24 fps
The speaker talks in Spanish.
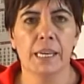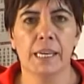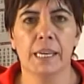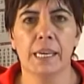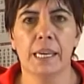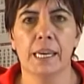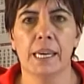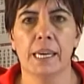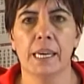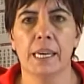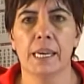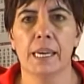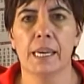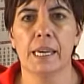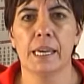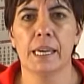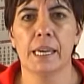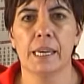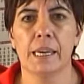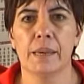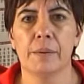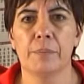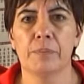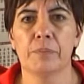
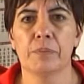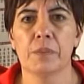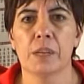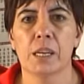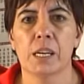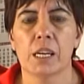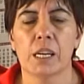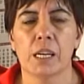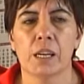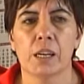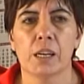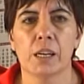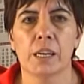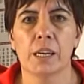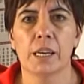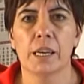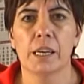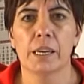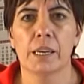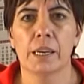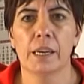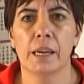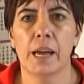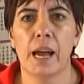que
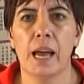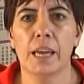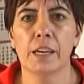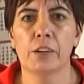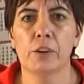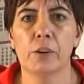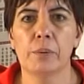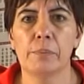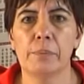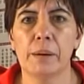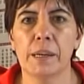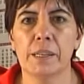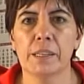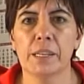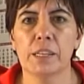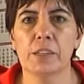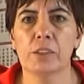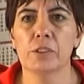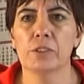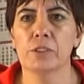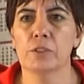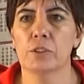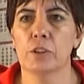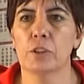eh, hay
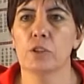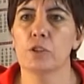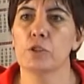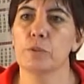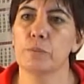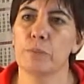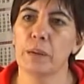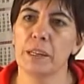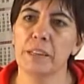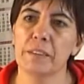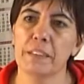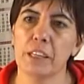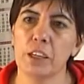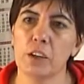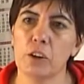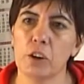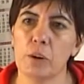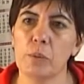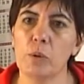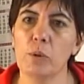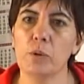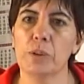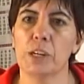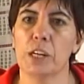compañeros, los suplentes
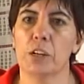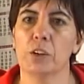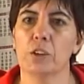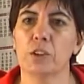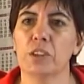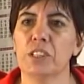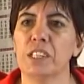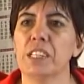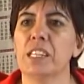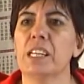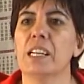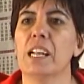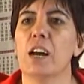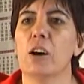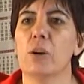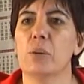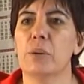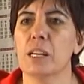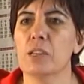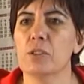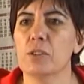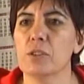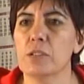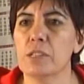comunes no tienen la
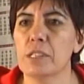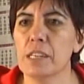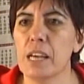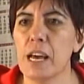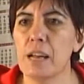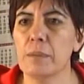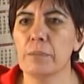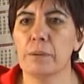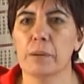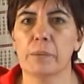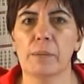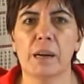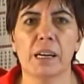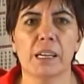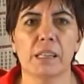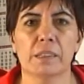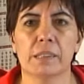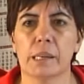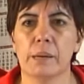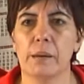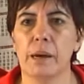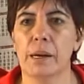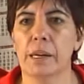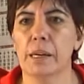obra social, por más que
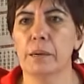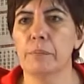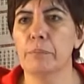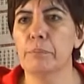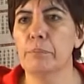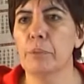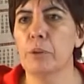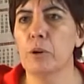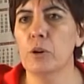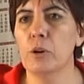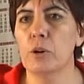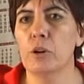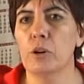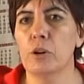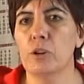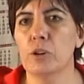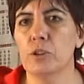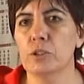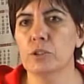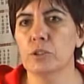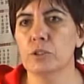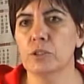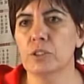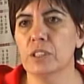trabajen
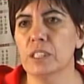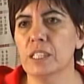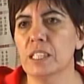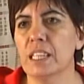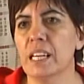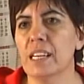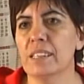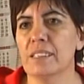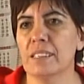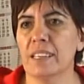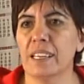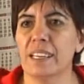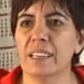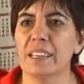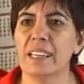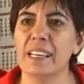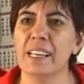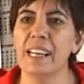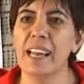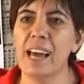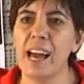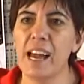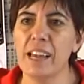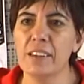pocos días en
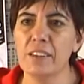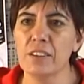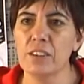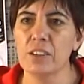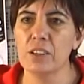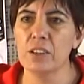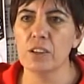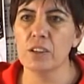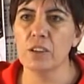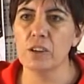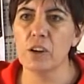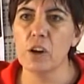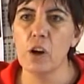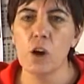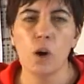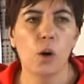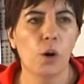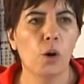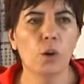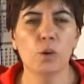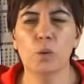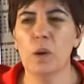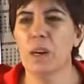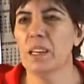el año.
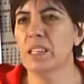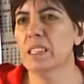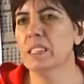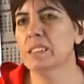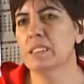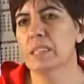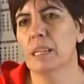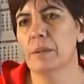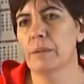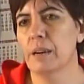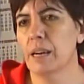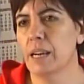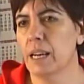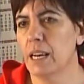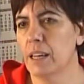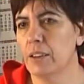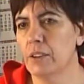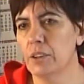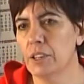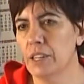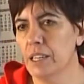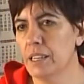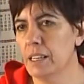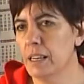Hoy cualquier
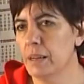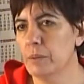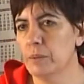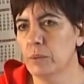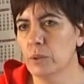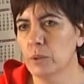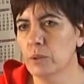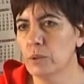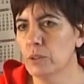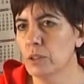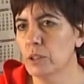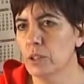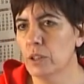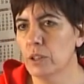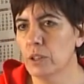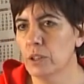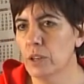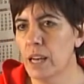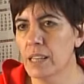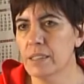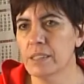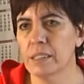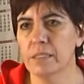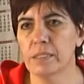trabajador en el mundo,
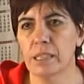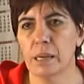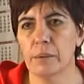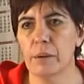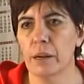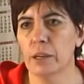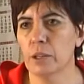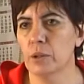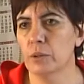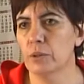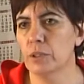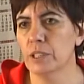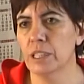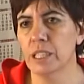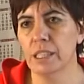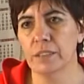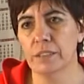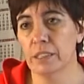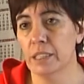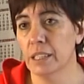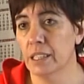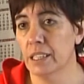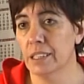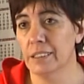así trabaje un día,
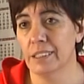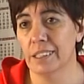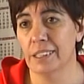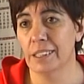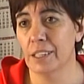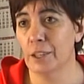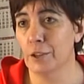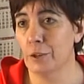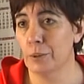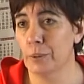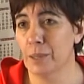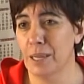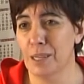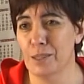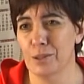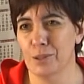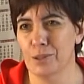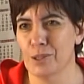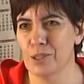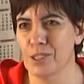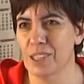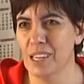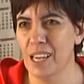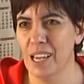tiene que tener obra
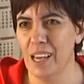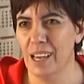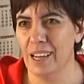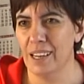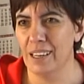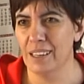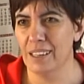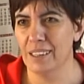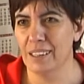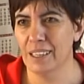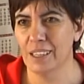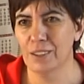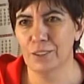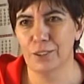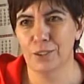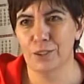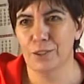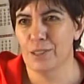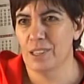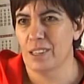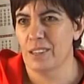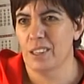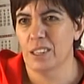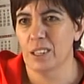social. Esto
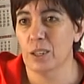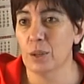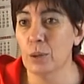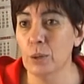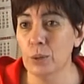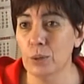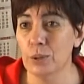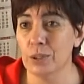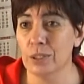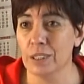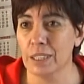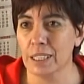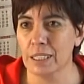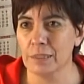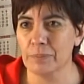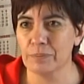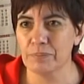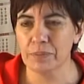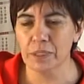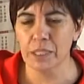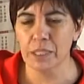no se discute.